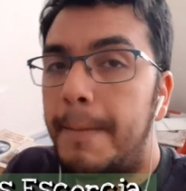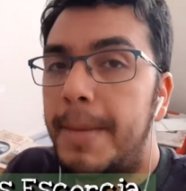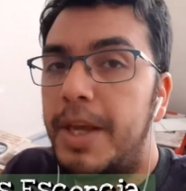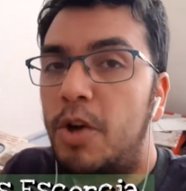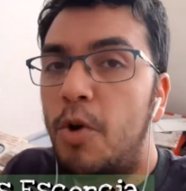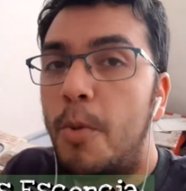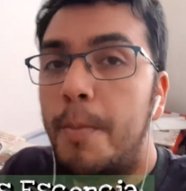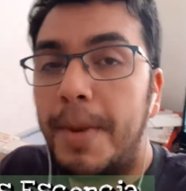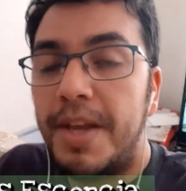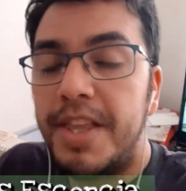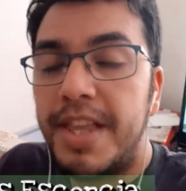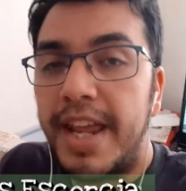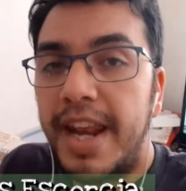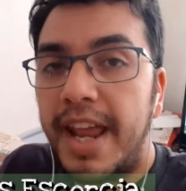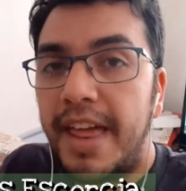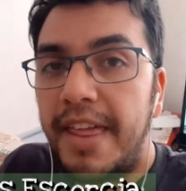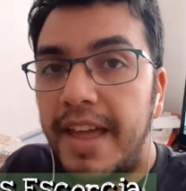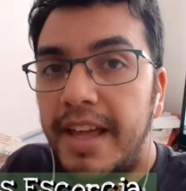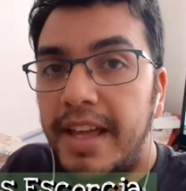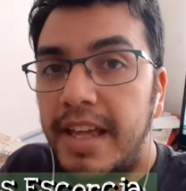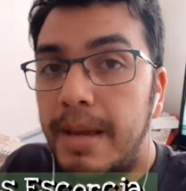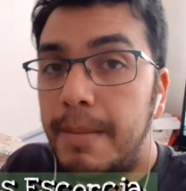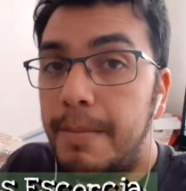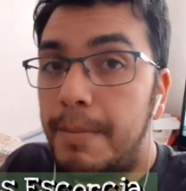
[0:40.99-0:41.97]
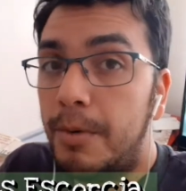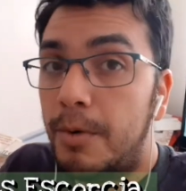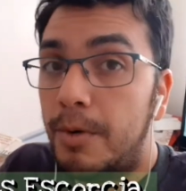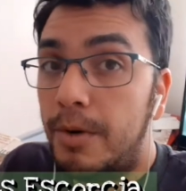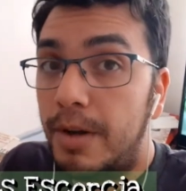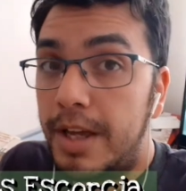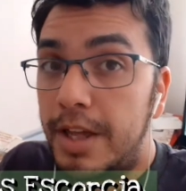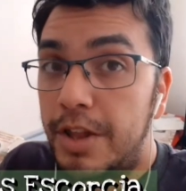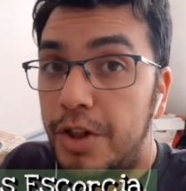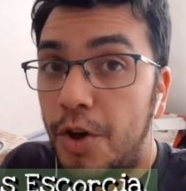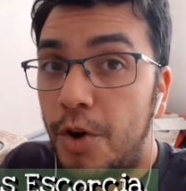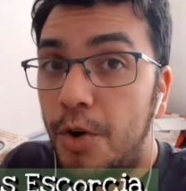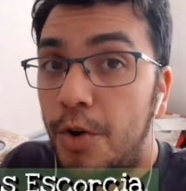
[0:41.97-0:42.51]
mi compañera de equipo
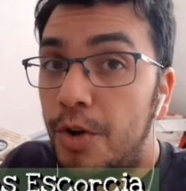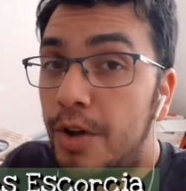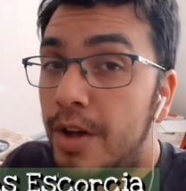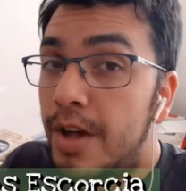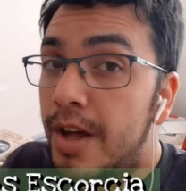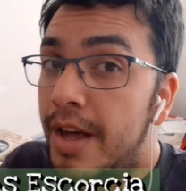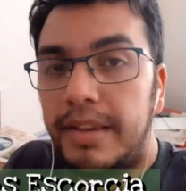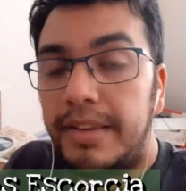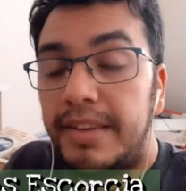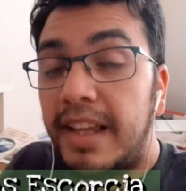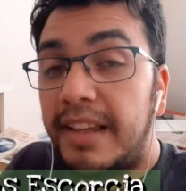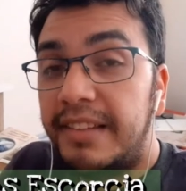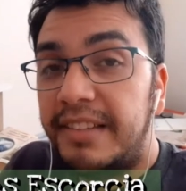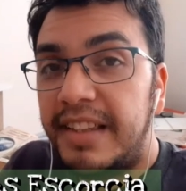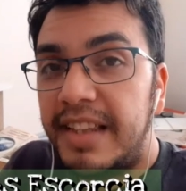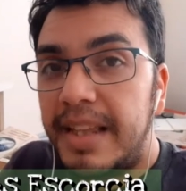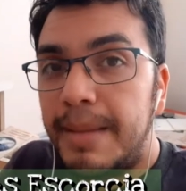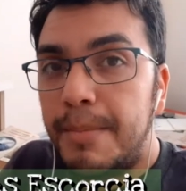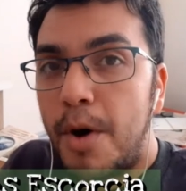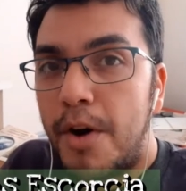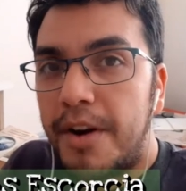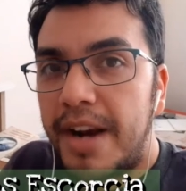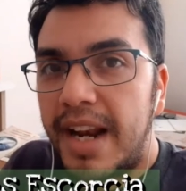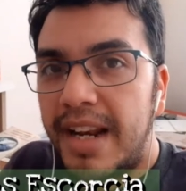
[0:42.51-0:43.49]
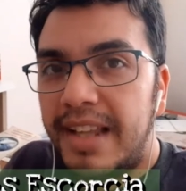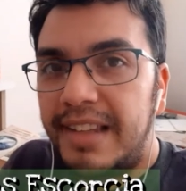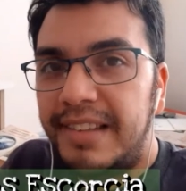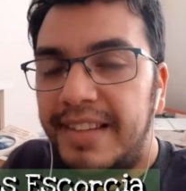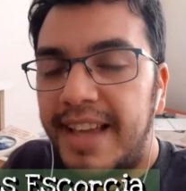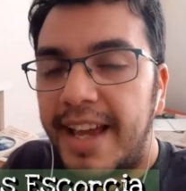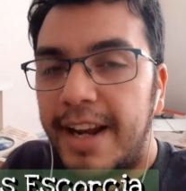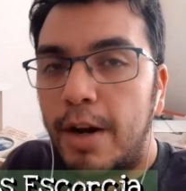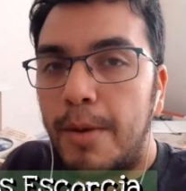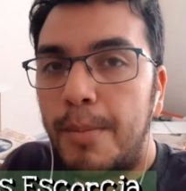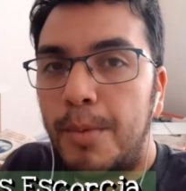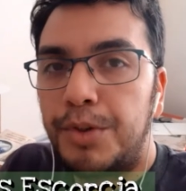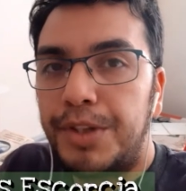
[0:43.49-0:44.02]
y yo decidimos
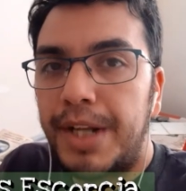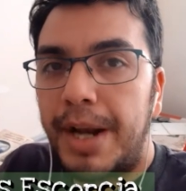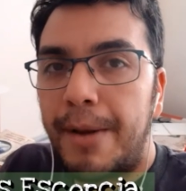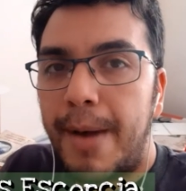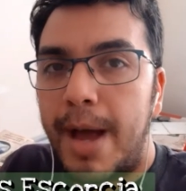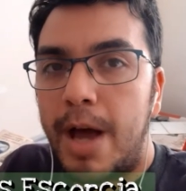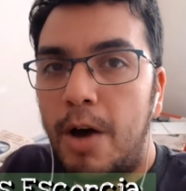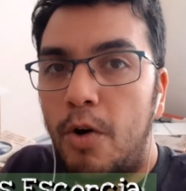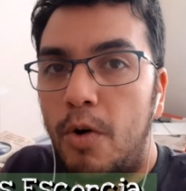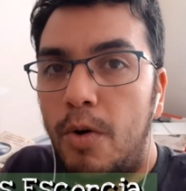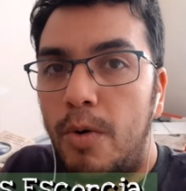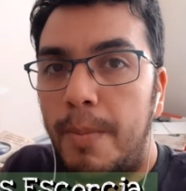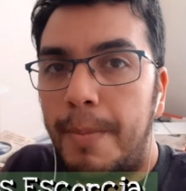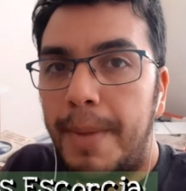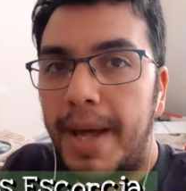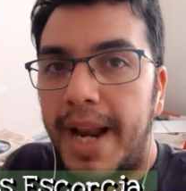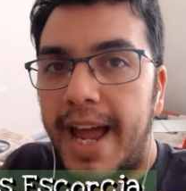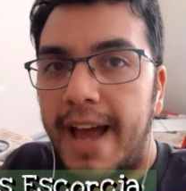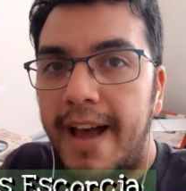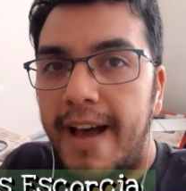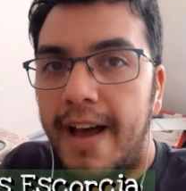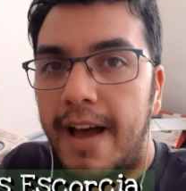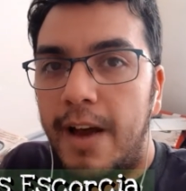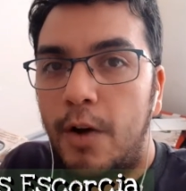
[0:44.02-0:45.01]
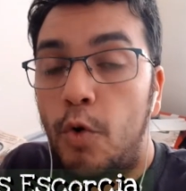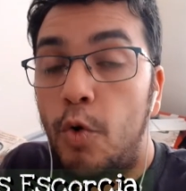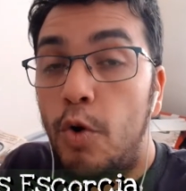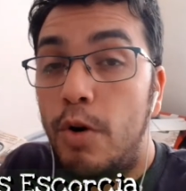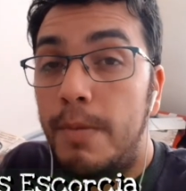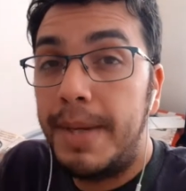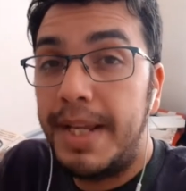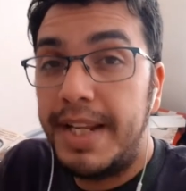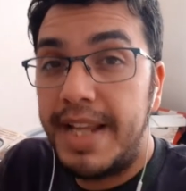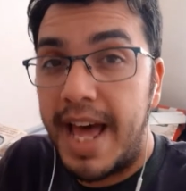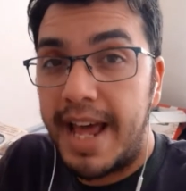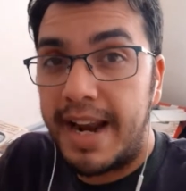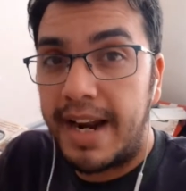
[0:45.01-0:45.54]
realizar como trabajo para
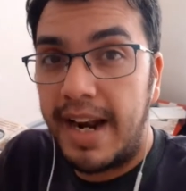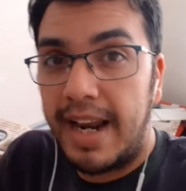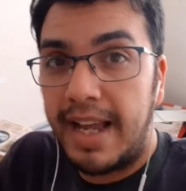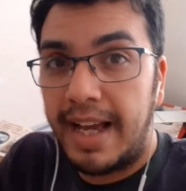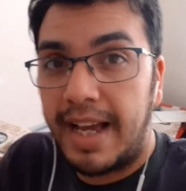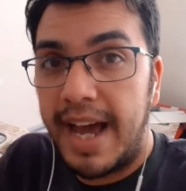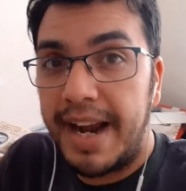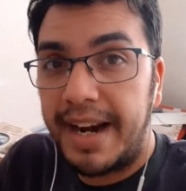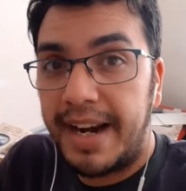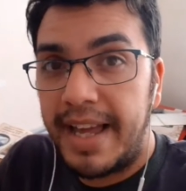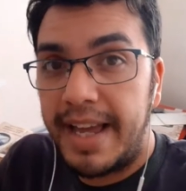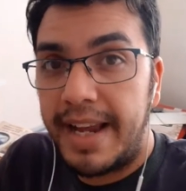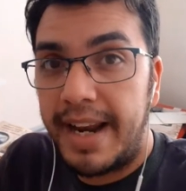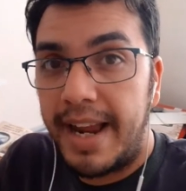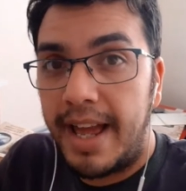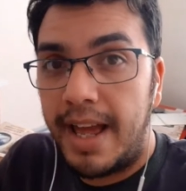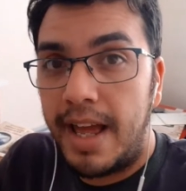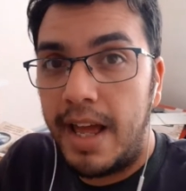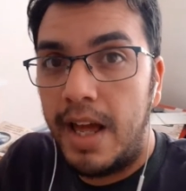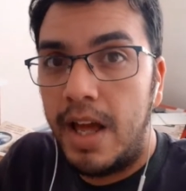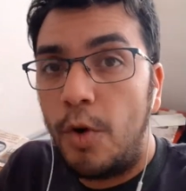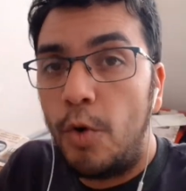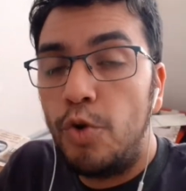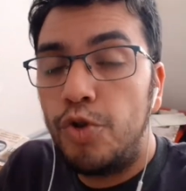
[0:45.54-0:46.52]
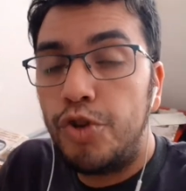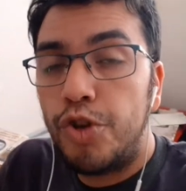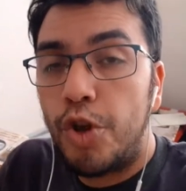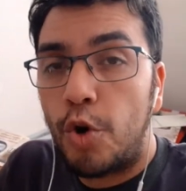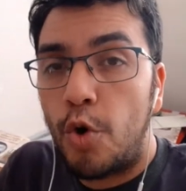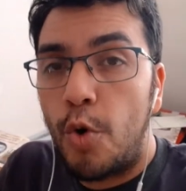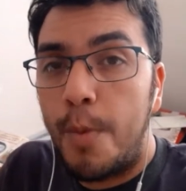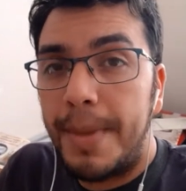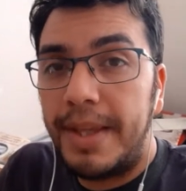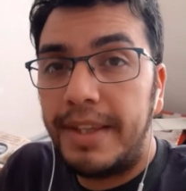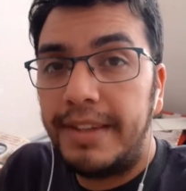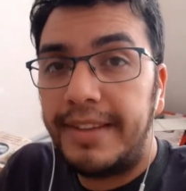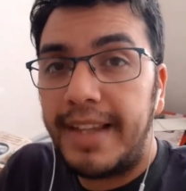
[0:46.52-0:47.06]
culminar la carrera un
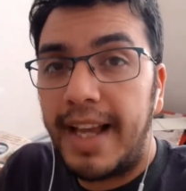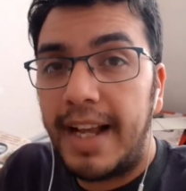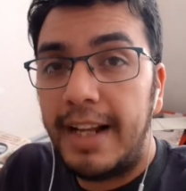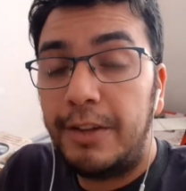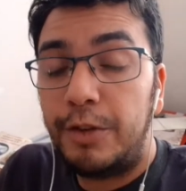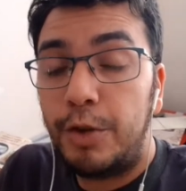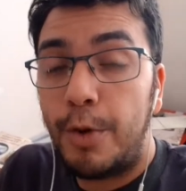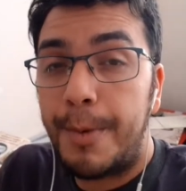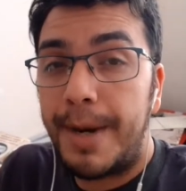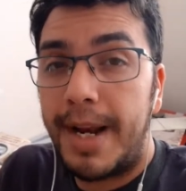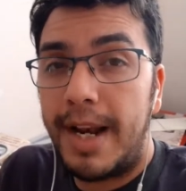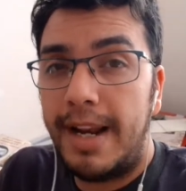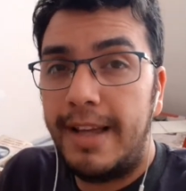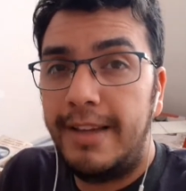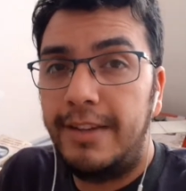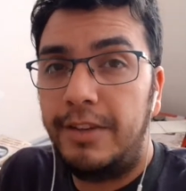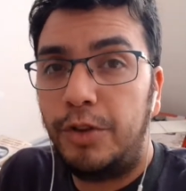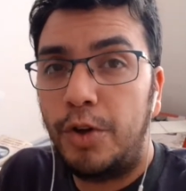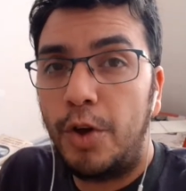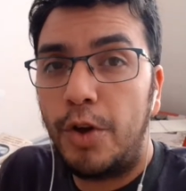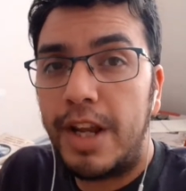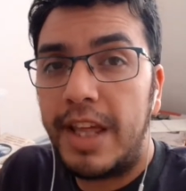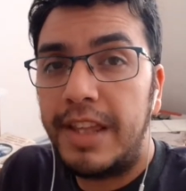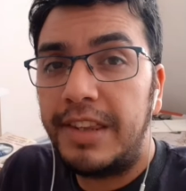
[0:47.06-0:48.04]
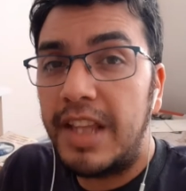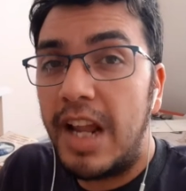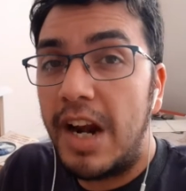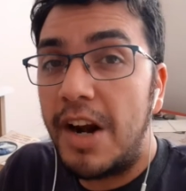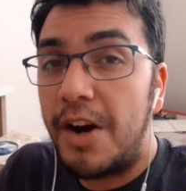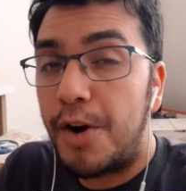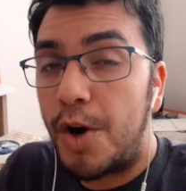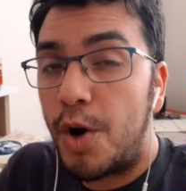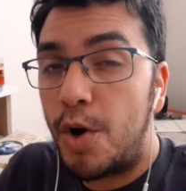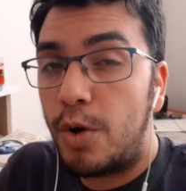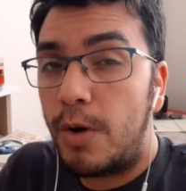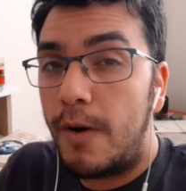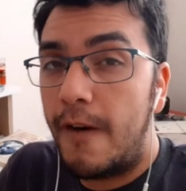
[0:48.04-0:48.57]
documental sobre la historia del
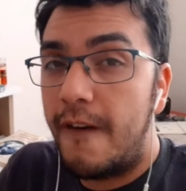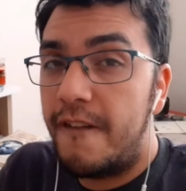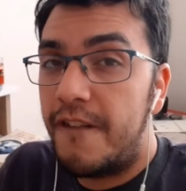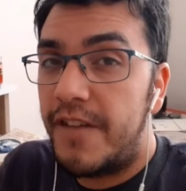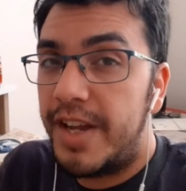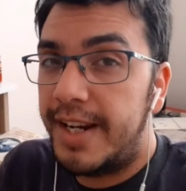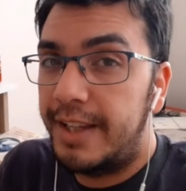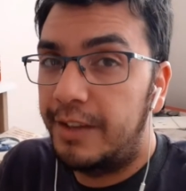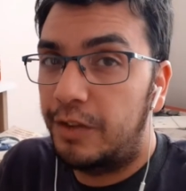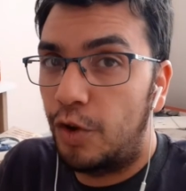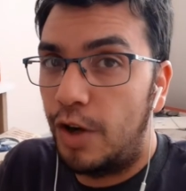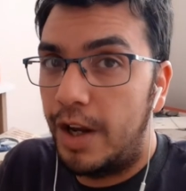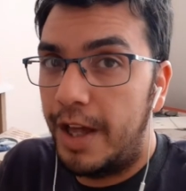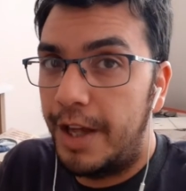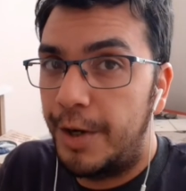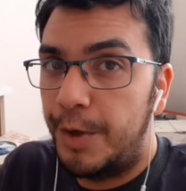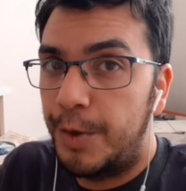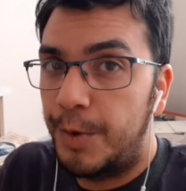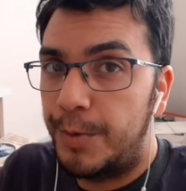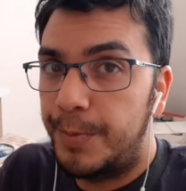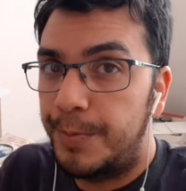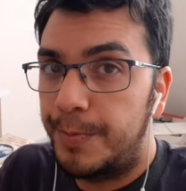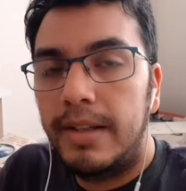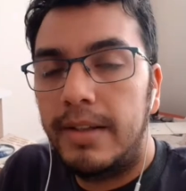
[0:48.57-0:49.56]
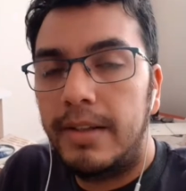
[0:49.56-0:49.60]
rock venezolano,